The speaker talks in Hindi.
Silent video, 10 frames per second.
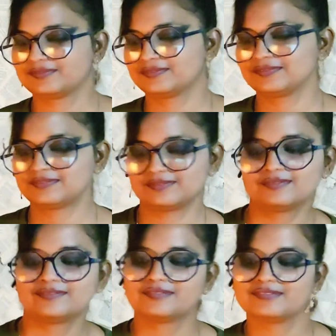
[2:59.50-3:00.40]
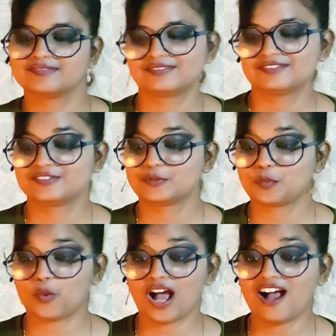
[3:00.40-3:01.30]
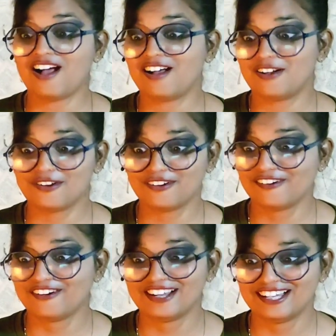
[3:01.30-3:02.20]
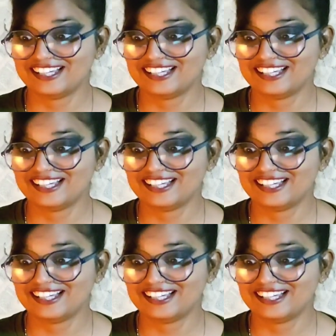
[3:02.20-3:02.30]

चित्रकूटा से पांचो पैरी बचेरी